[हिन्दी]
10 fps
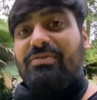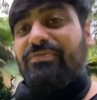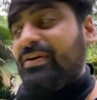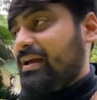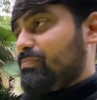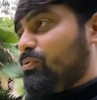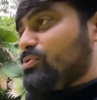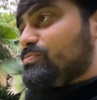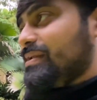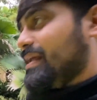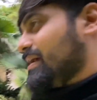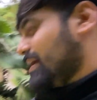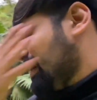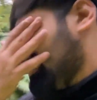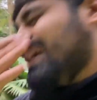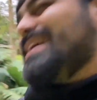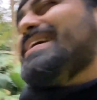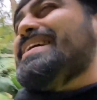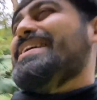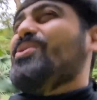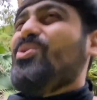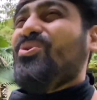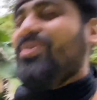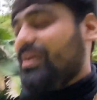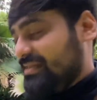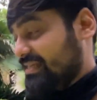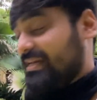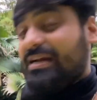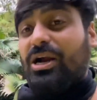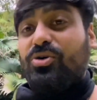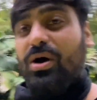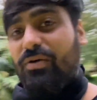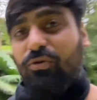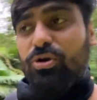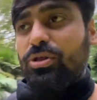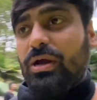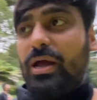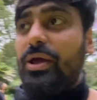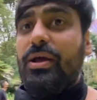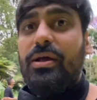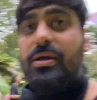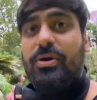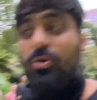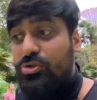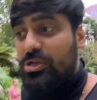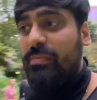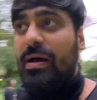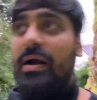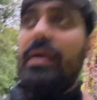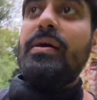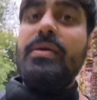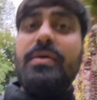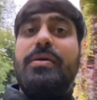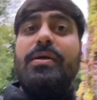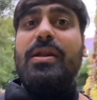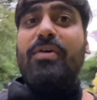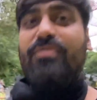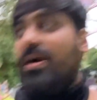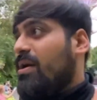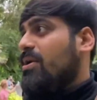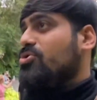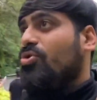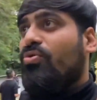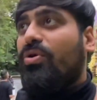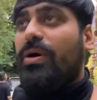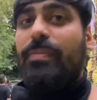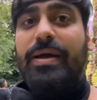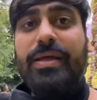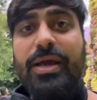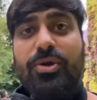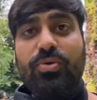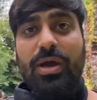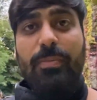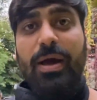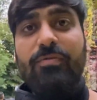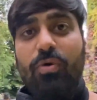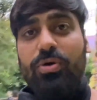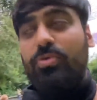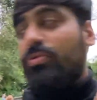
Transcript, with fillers: फेक पोज बनाएंगे ही यू जैसे कट हुआ फोटो दिखाए गुस्से में आ गए लफड़ा करना शुरू हो गए भाई ये क्यों किया भाई वो क्यों